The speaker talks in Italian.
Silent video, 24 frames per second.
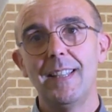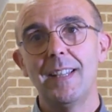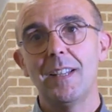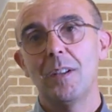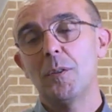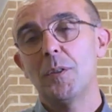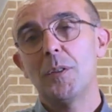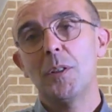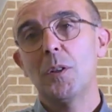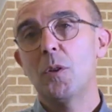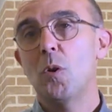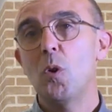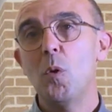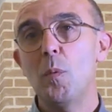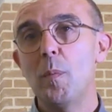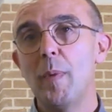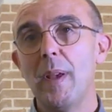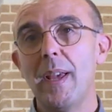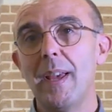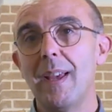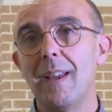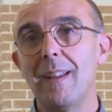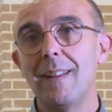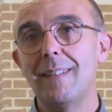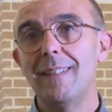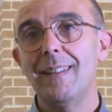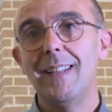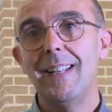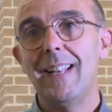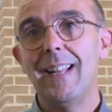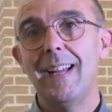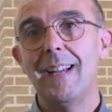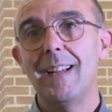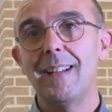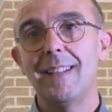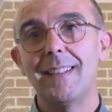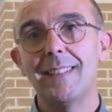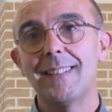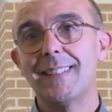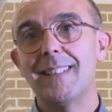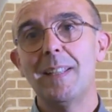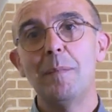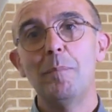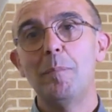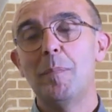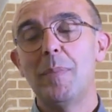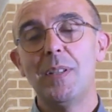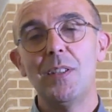Così come nella
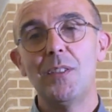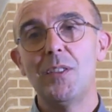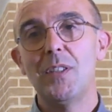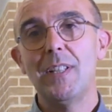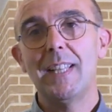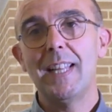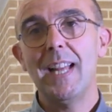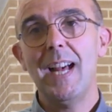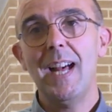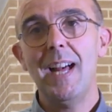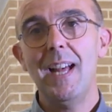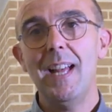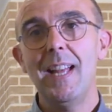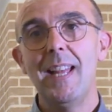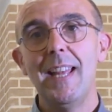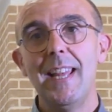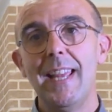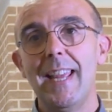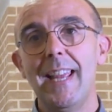semplicità